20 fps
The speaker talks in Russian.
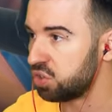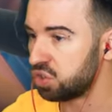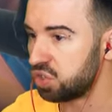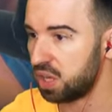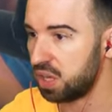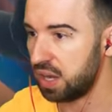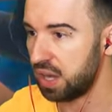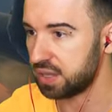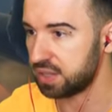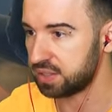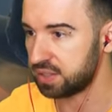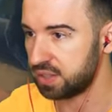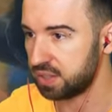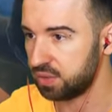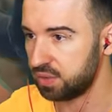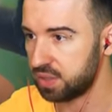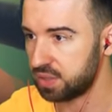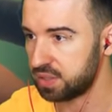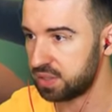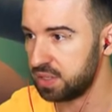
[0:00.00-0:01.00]
желез.
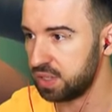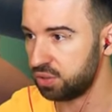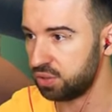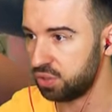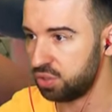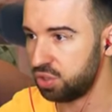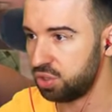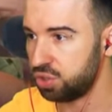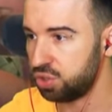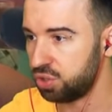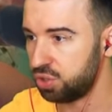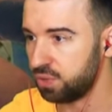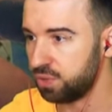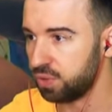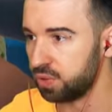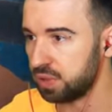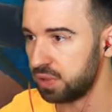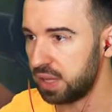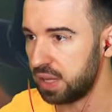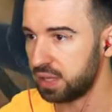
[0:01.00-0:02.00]
Нету
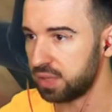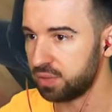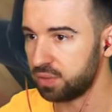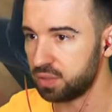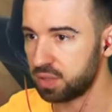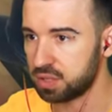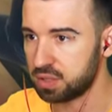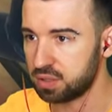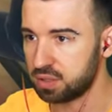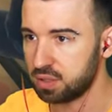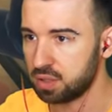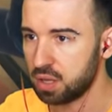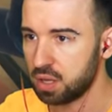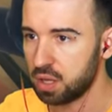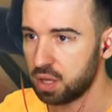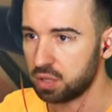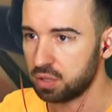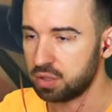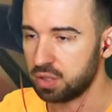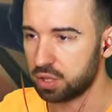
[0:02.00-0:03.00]
ничего для этого.
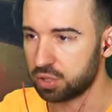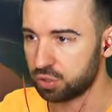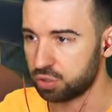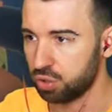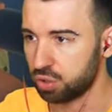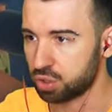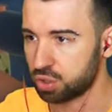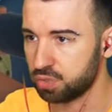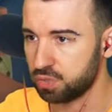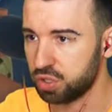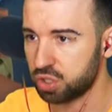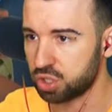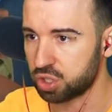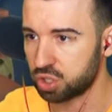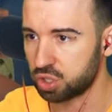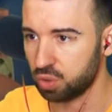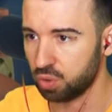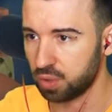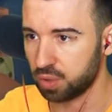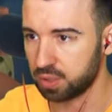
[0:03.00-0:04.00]
Должно же быть
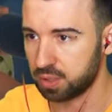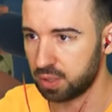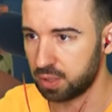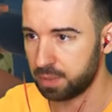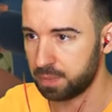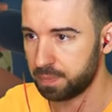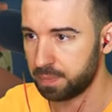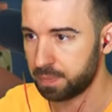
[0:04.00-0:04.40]
что-то.